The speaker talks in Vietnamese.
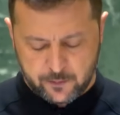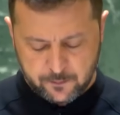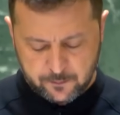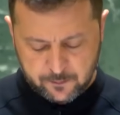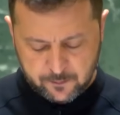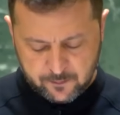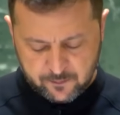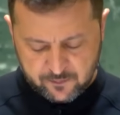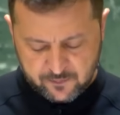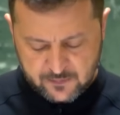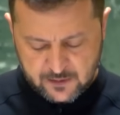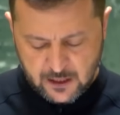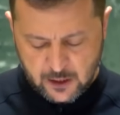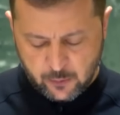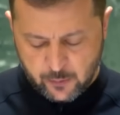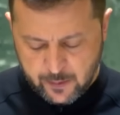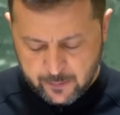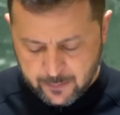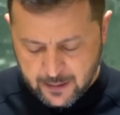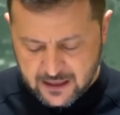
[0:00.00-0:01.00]
thiên nhiên
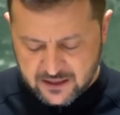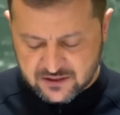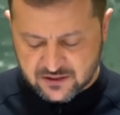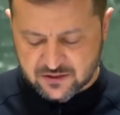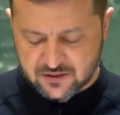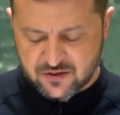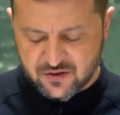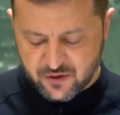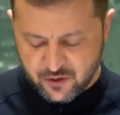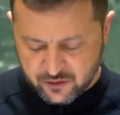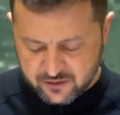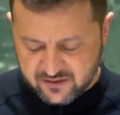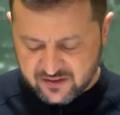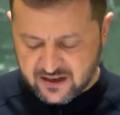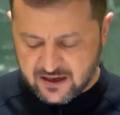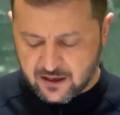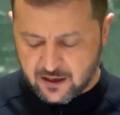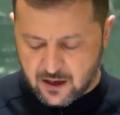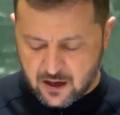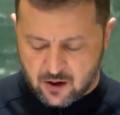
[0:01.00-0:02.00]
do chiến
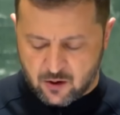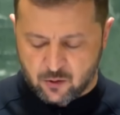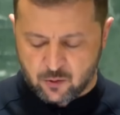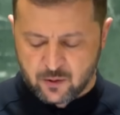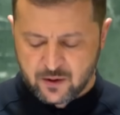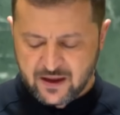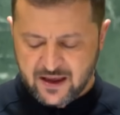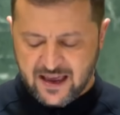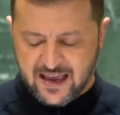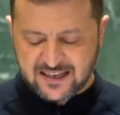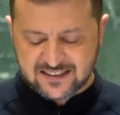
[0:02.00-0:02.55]
tranh gây ra.